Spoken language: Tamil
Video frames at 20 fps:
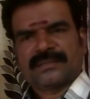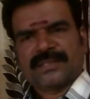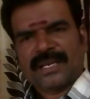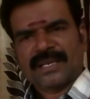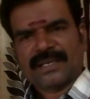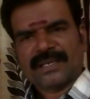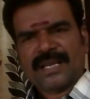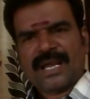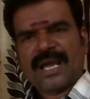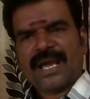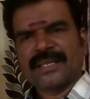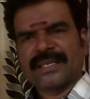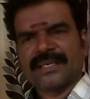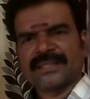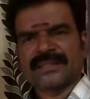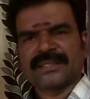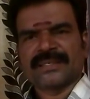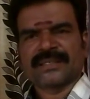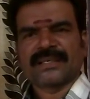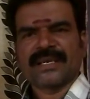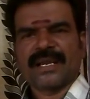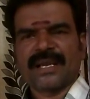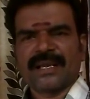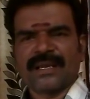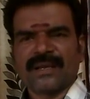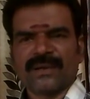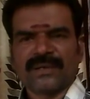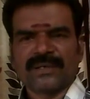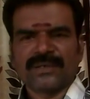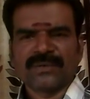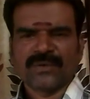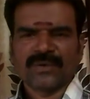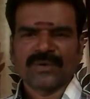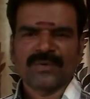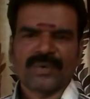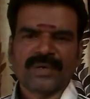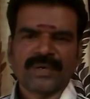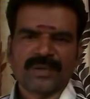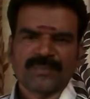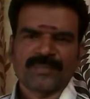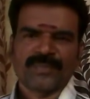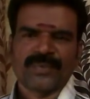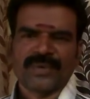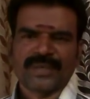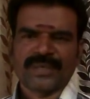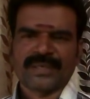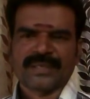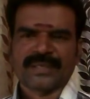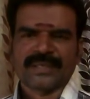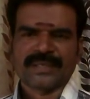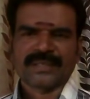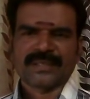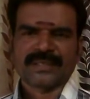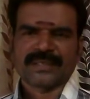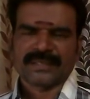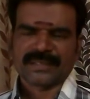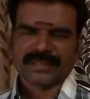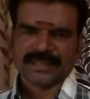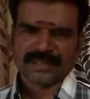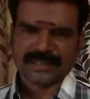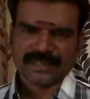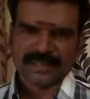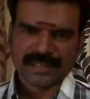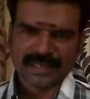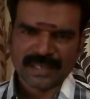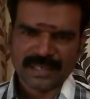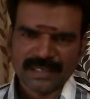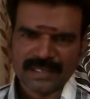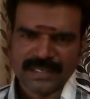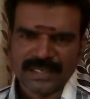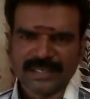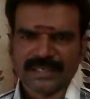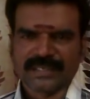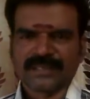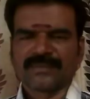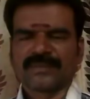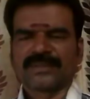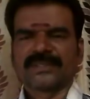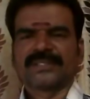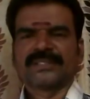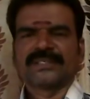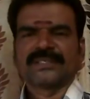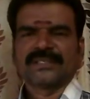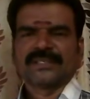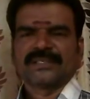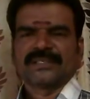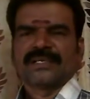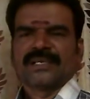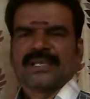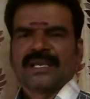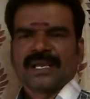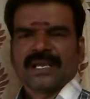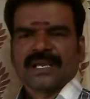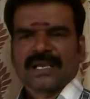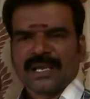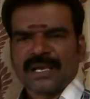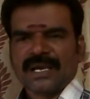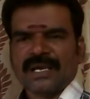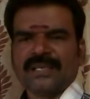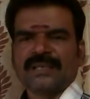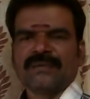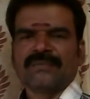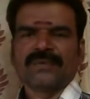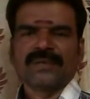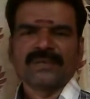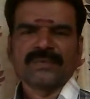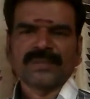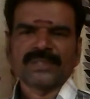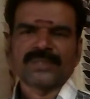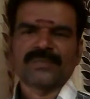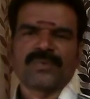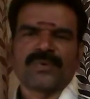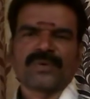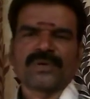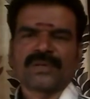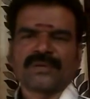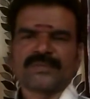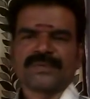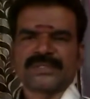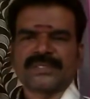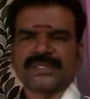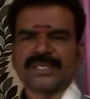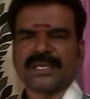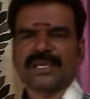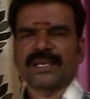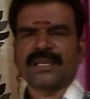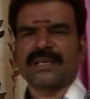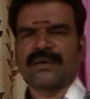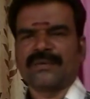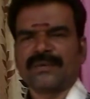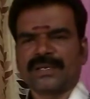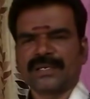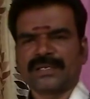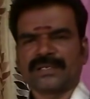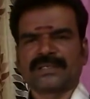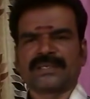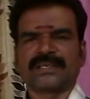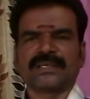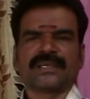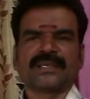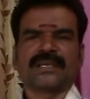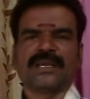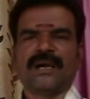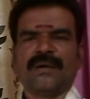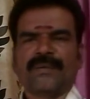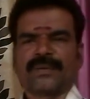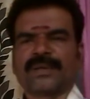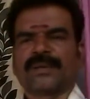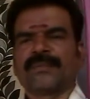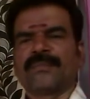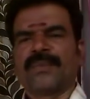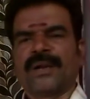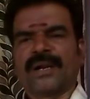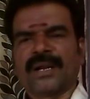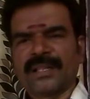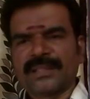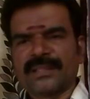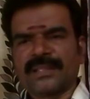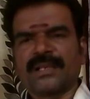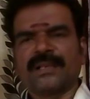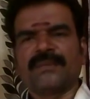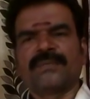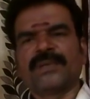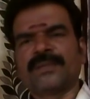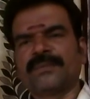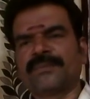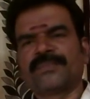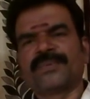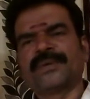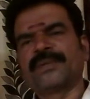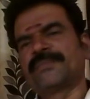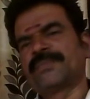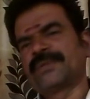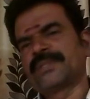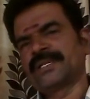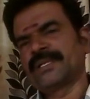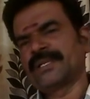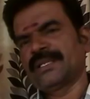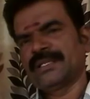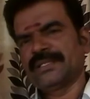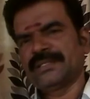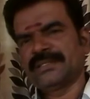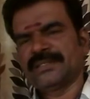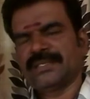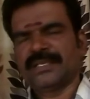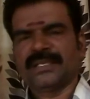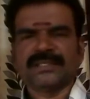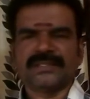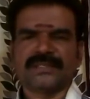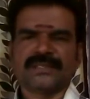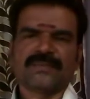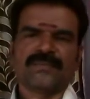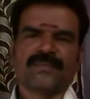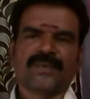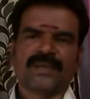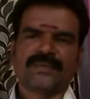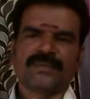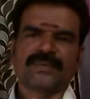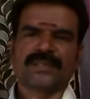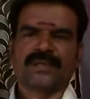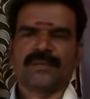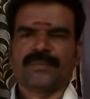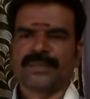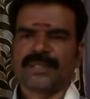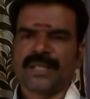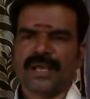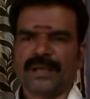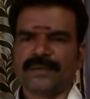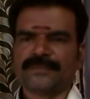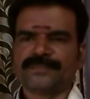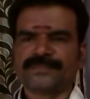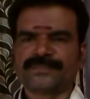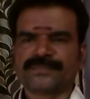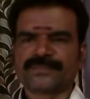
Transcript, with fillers: தன் காரியத்திற்காக இன்னொருவரிடம் போய் கை நீட்டுவது காலில் விழுவது போன்ற விஷயங்கள் அவர்களுக்கு அவர்கள் மனதளவில் பிடிப்பதில்லை ஏன்னா செவ்வாய் வந்து அப்படிதான்